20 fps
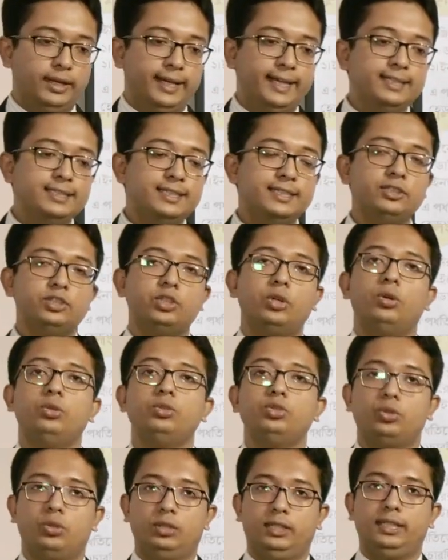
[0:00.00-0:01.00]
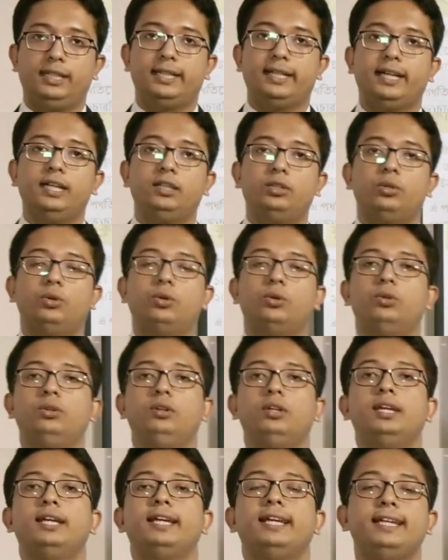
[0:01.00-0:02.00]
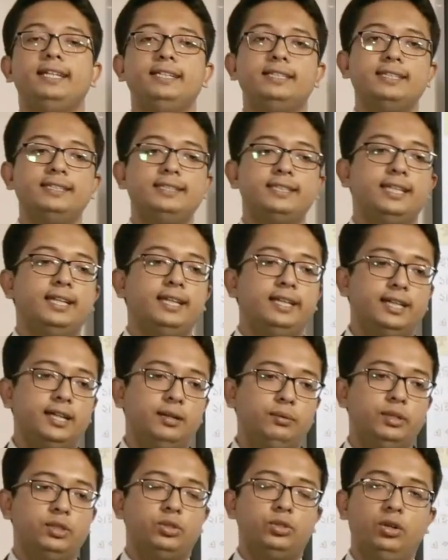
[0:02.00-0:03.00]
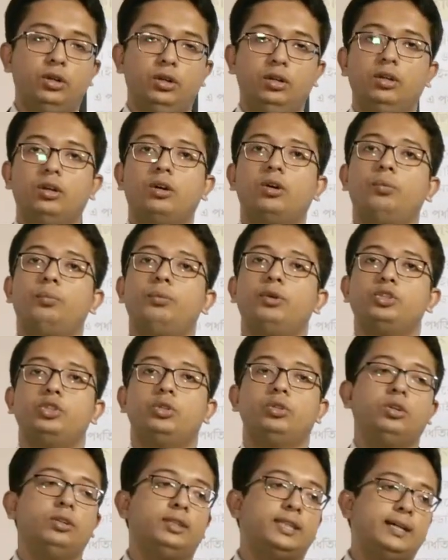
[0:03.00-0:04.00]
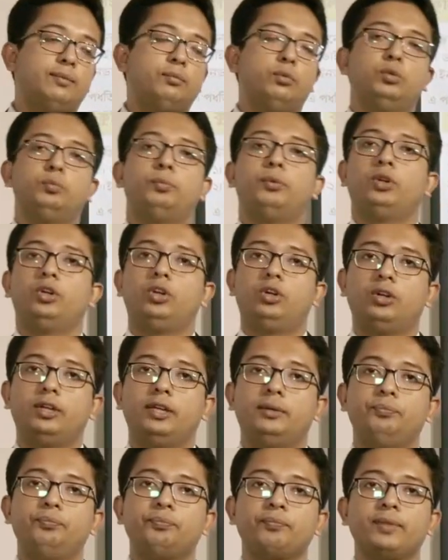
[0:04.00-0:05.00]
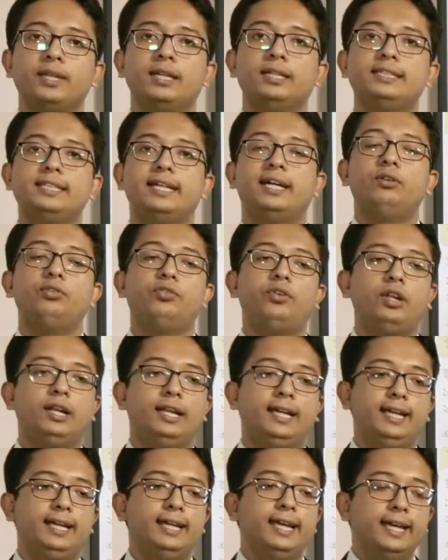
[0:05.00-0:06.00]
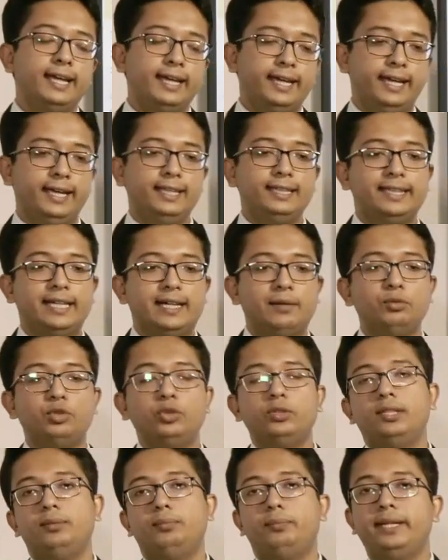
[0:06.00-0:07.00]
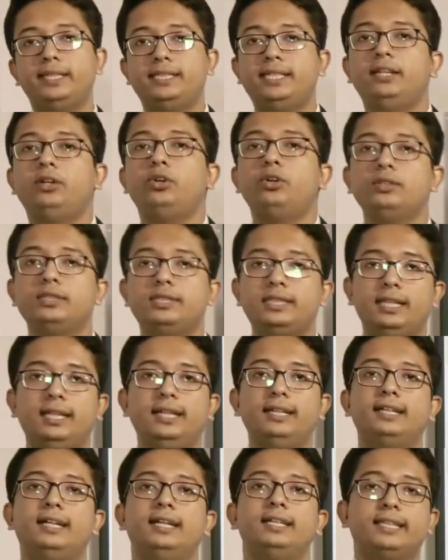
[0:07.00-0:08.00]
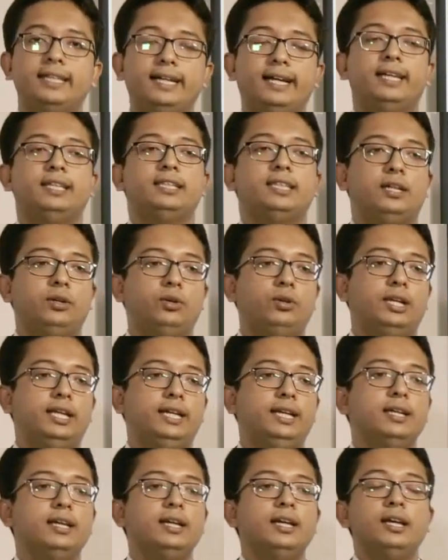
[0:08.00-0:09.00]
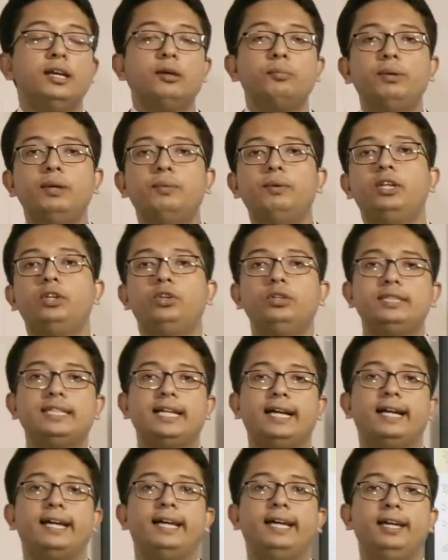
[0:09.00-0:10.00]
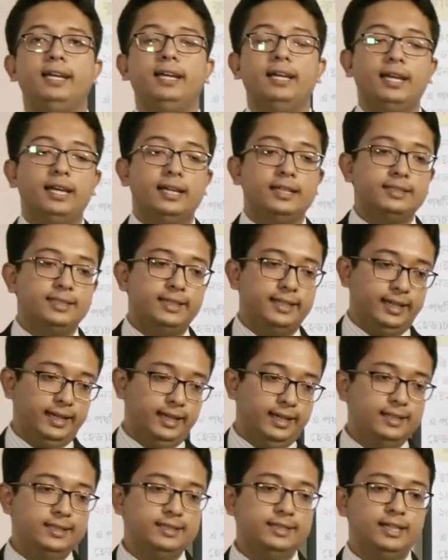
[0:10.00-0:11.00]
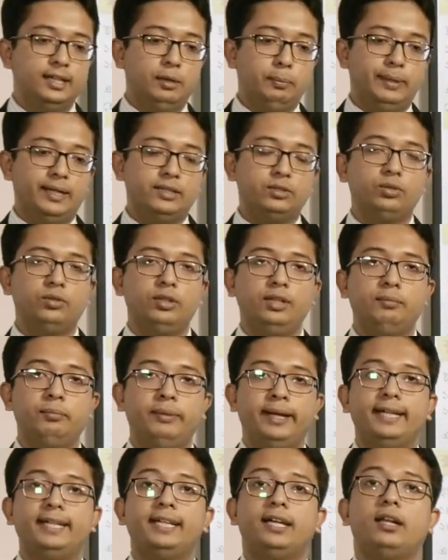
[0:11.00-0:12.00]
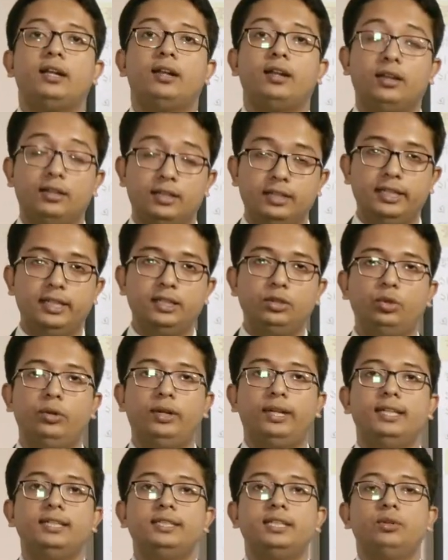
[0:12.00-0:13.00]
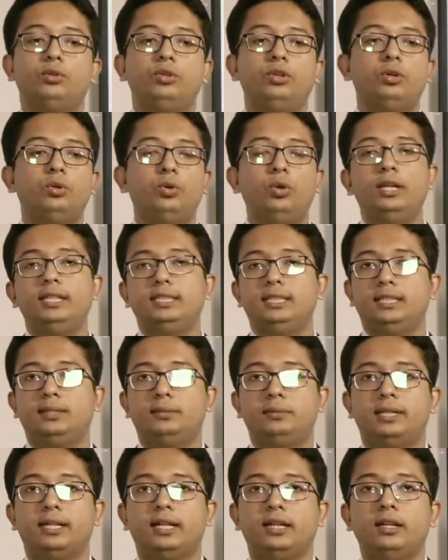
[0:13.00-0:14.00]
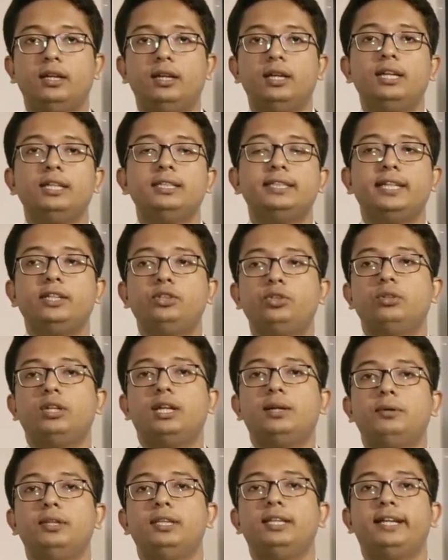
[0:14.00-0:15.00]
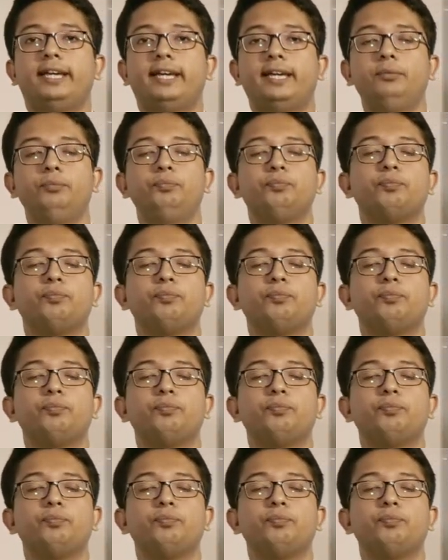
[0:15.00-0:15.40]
ইঞ্জিন যখন চলতে থাকে তখন ইঞ্জিন সিলিন্ডারের ভিতর প্রচণ্ড তাপ উৎপন্ন হয় যার ফলে এই তাপ যদি বেশিক্ষণ সিলিন্ডারে থাকে তাহলে বিভিন্ন জায়গায় যে ইঞ্জিনের পার্টসগুলি মেটাল দিয়ে তৈরি সেগুলো গলে যেতে পারে সেই জন্য আমাদেরকে